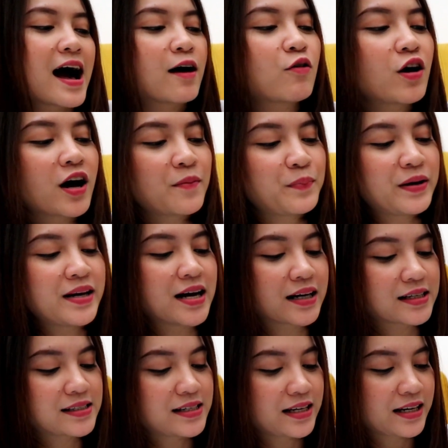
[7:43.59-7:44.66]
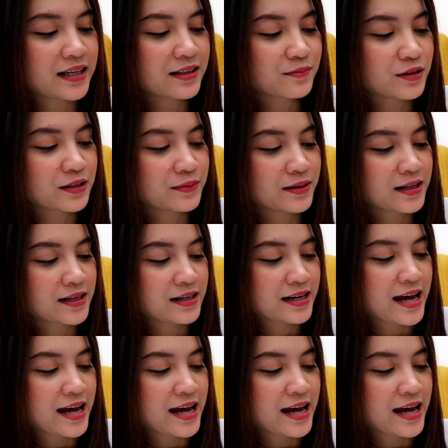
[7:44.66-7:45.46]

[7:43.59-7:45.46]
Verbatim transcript: Aku akan pindah ke sini teman-teman.